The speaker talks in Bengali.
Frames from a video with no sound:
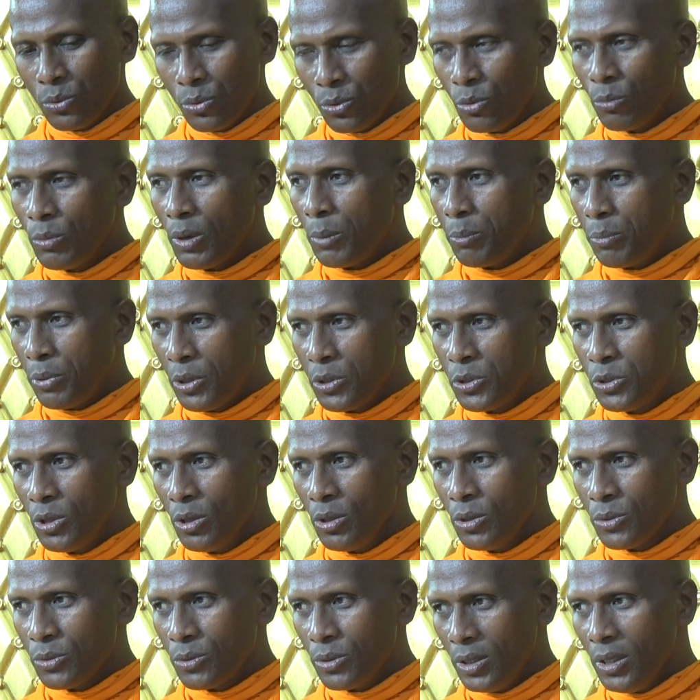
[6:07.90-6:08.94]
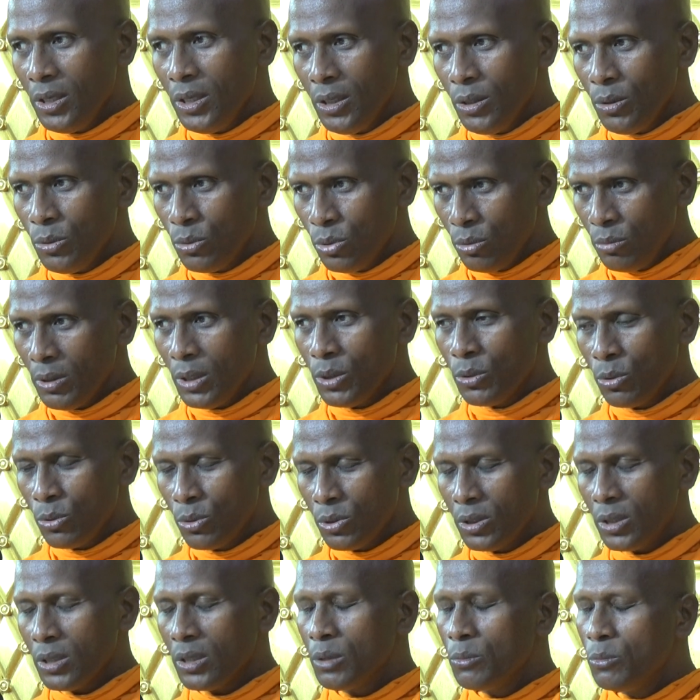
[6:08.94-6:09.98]
তোমরা প্রজ্বলন করে তোমরা দুঃখ
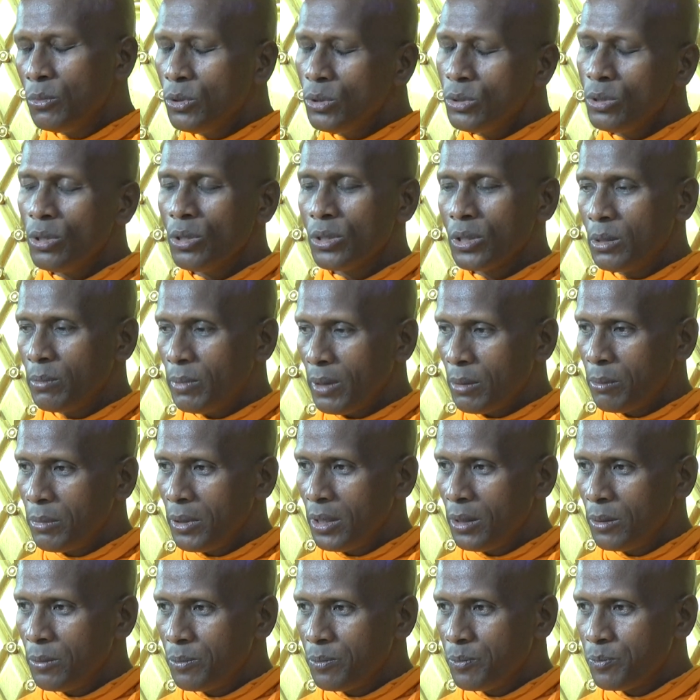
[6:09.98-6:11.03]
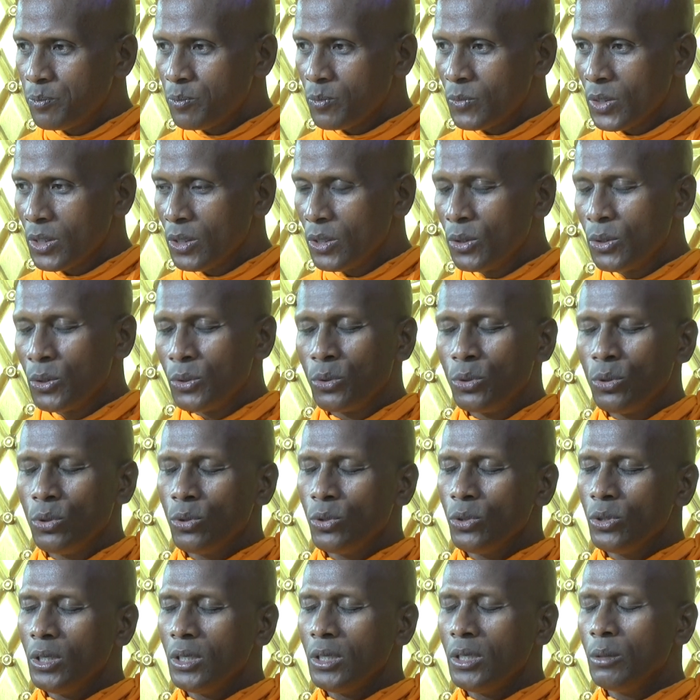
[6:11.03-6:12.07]
থেকে মুক্ত হতে পারবে
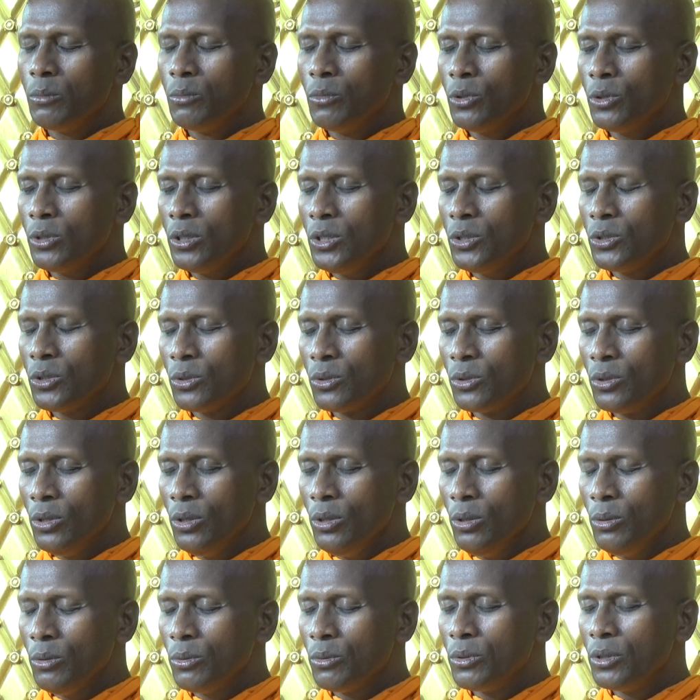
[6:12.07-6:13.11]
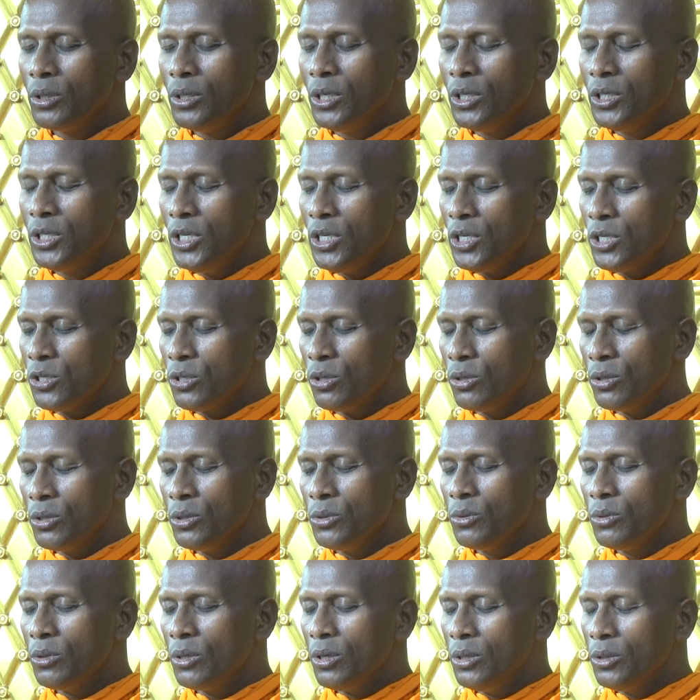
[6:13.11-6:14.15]
দুঃখ থেকে মুক্তির জন্য নিজের স্মরণ
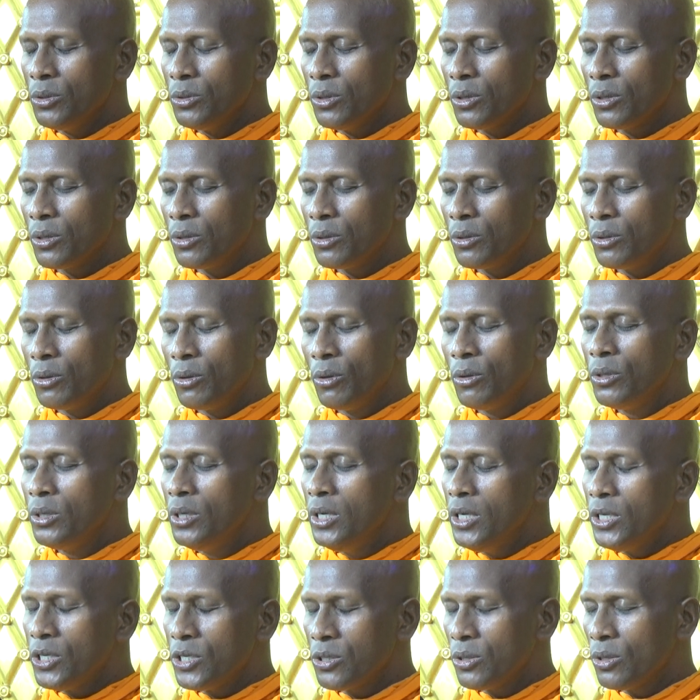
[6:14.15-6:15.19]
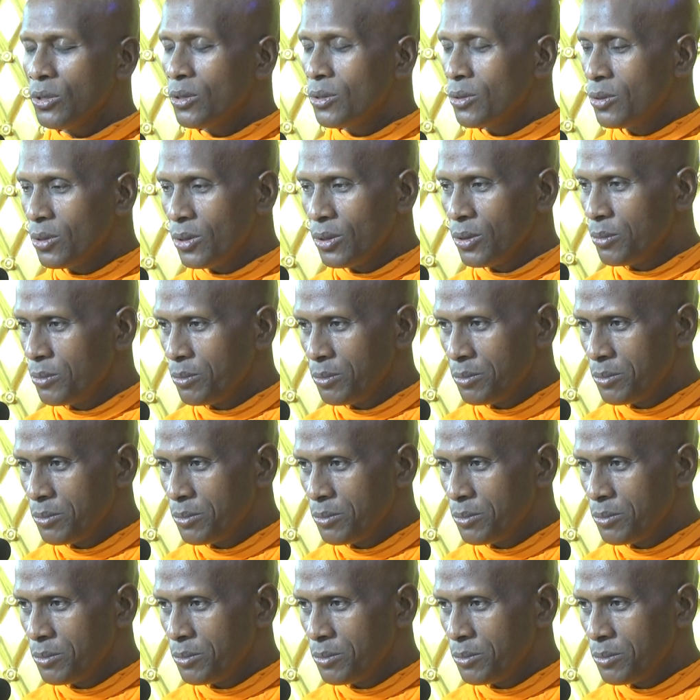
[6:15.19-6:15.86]
গ্রহণ করো অন্যের স্মরণ নয়